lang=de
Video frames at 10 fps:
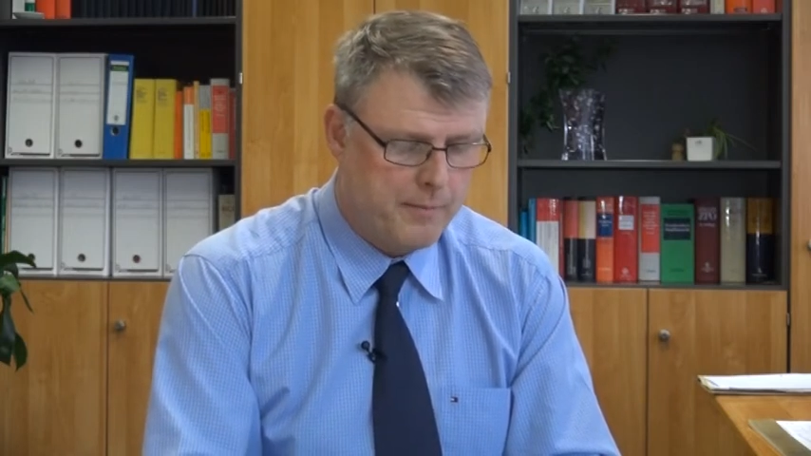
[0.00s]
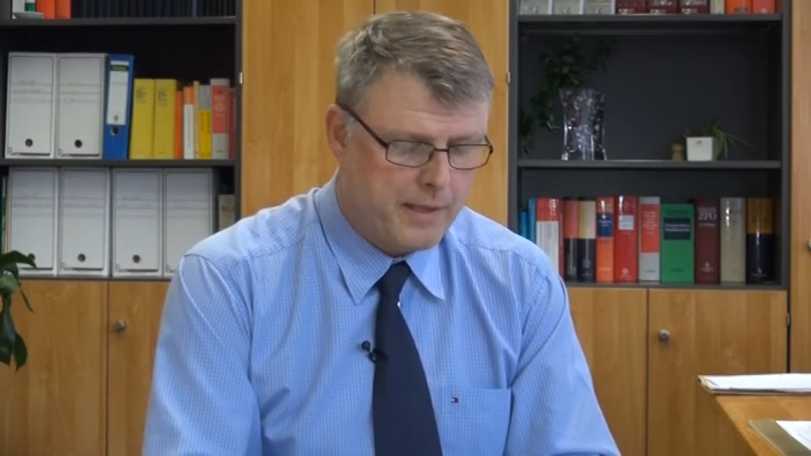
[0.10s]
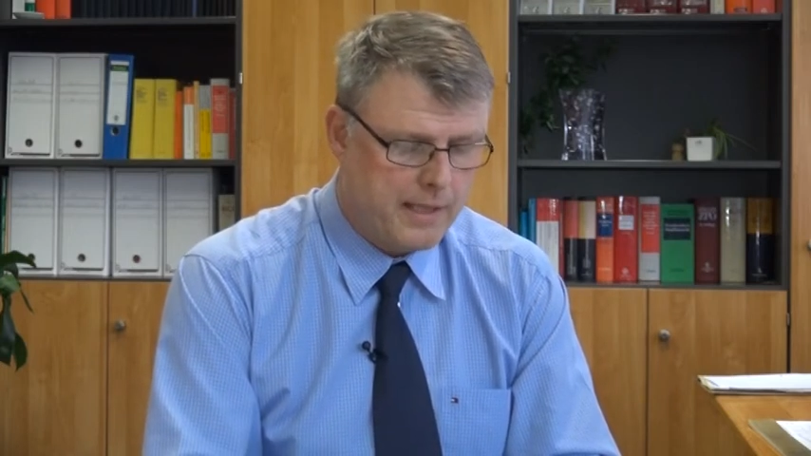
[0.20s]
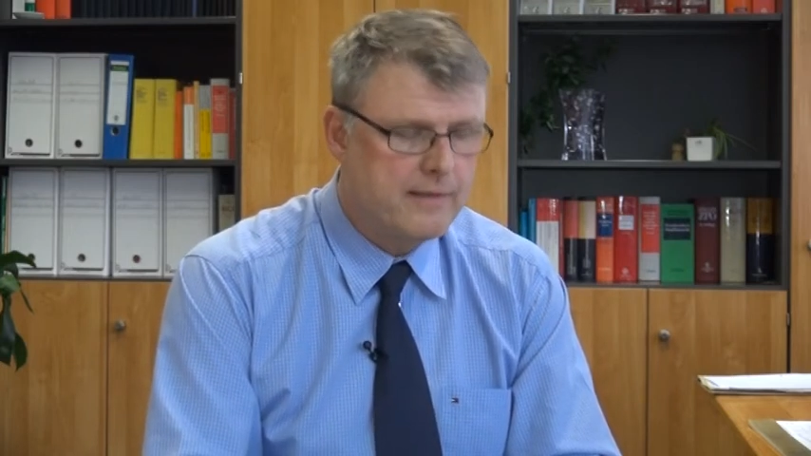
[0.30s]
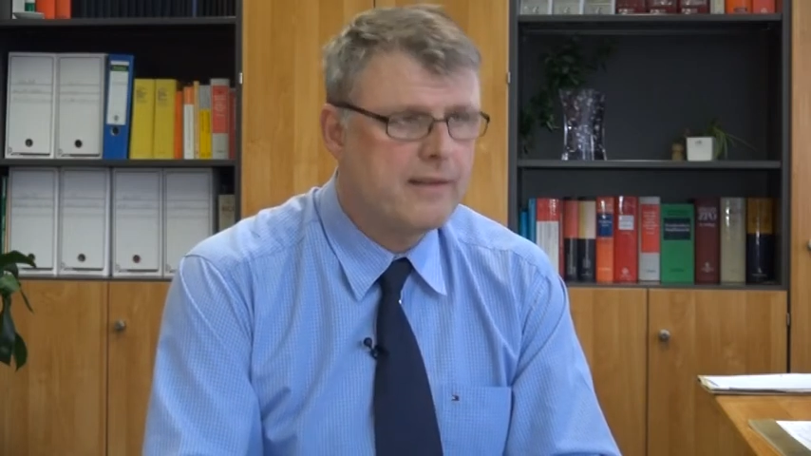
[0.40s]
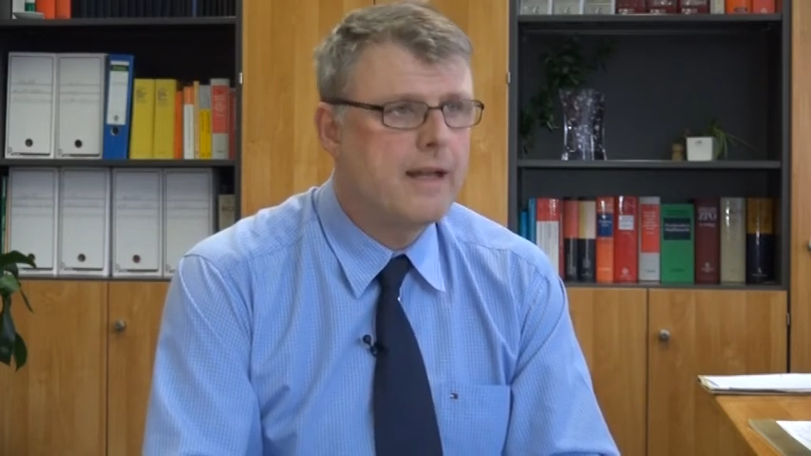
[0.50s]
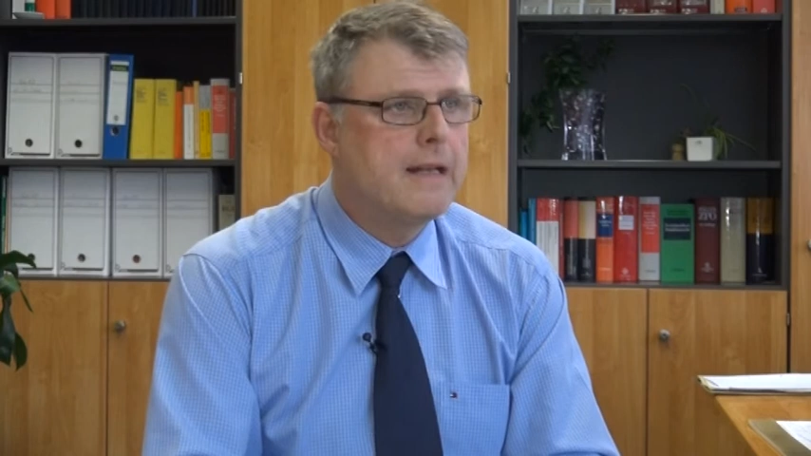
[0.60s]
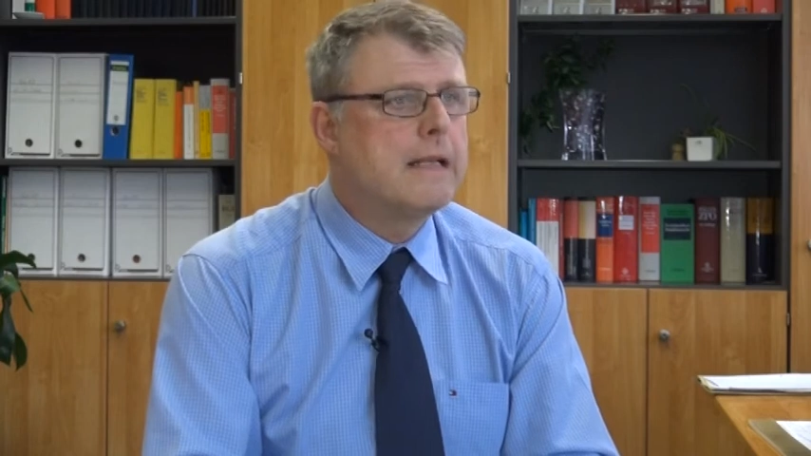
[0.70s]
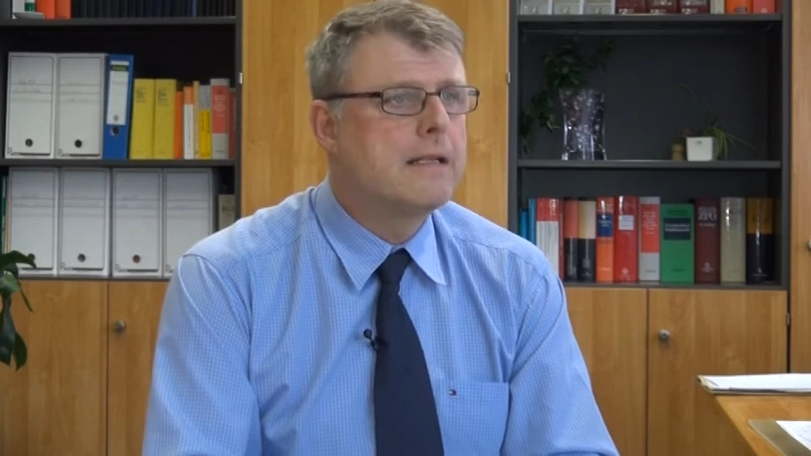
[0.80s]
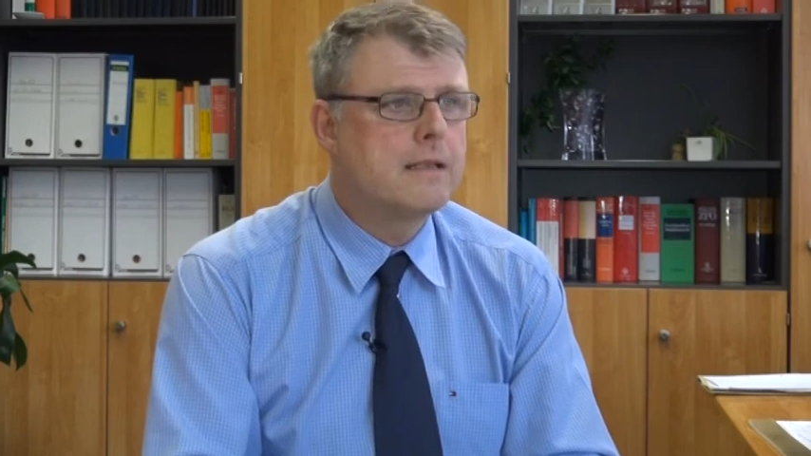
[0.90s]
man hat
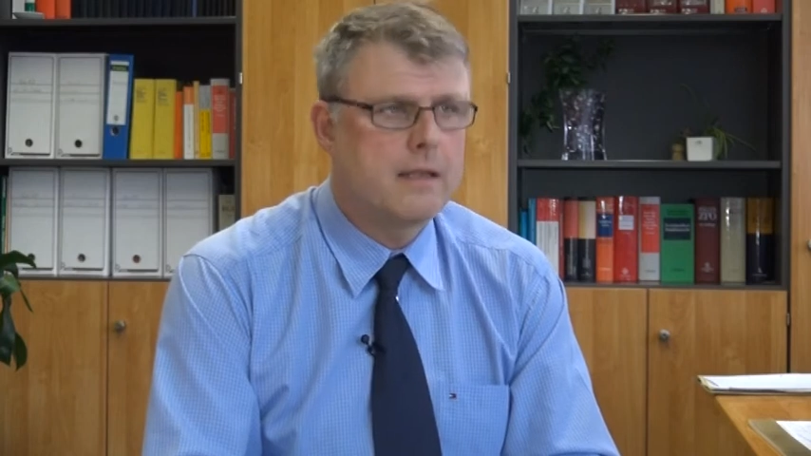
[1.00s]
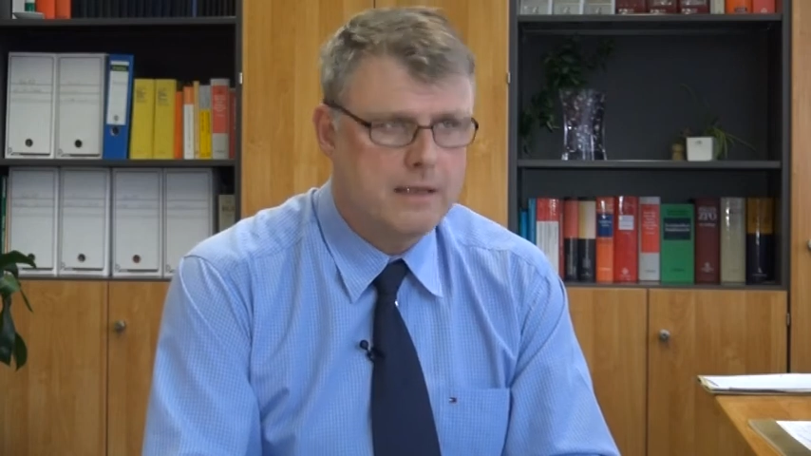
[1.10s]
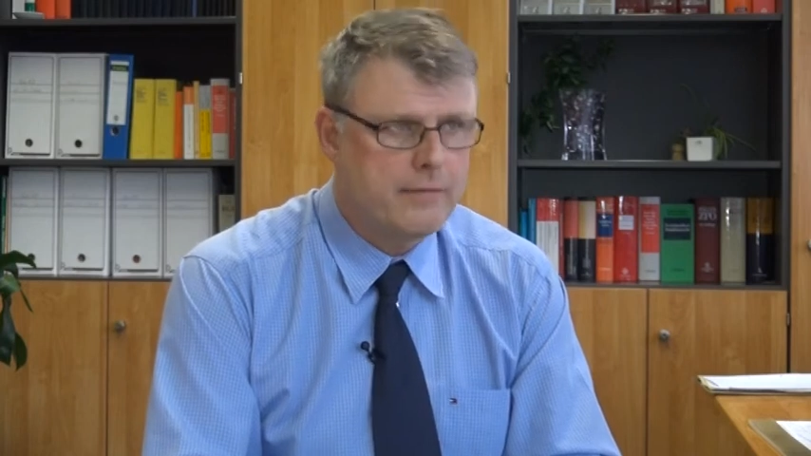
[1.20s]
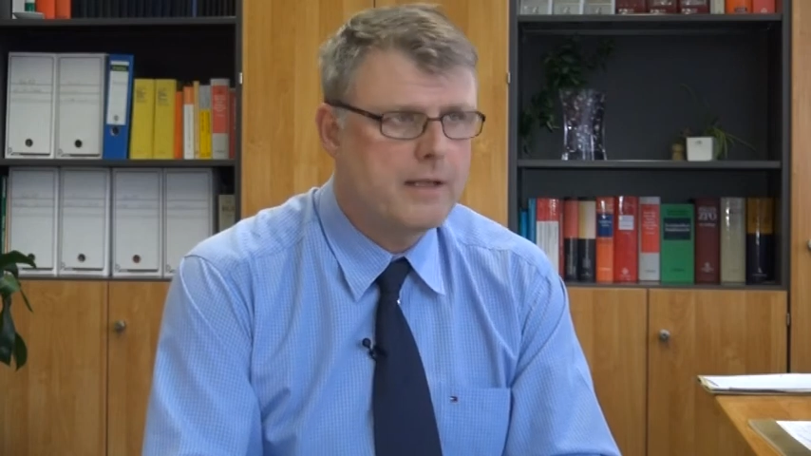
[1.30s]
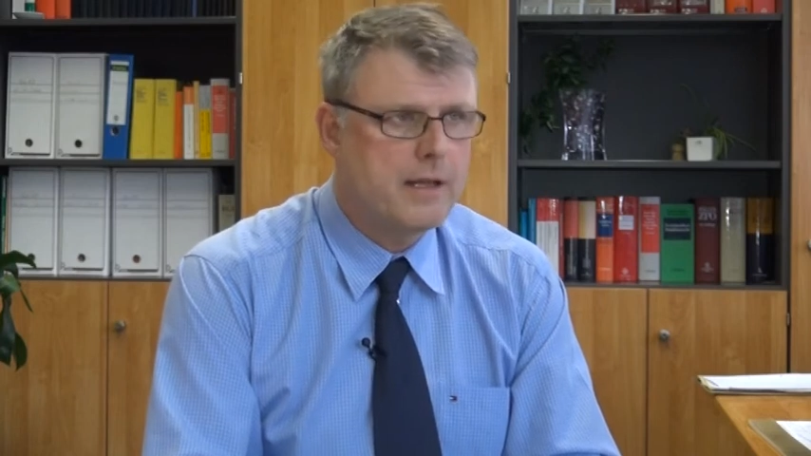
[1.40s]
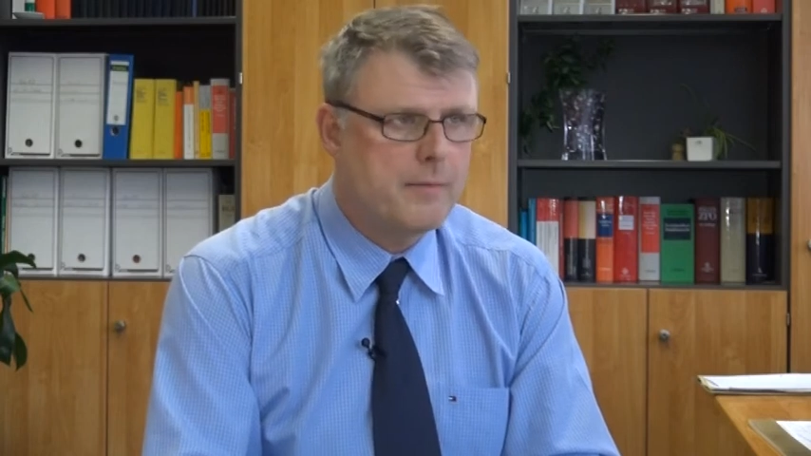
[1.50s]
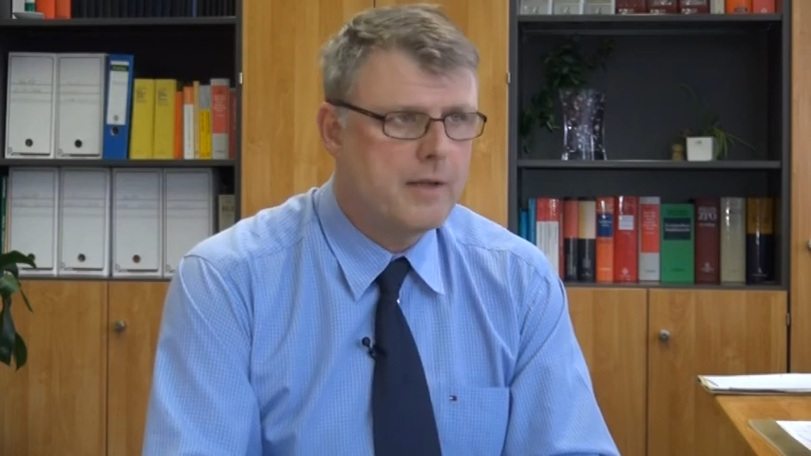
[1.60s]
seinen Kreditvertrag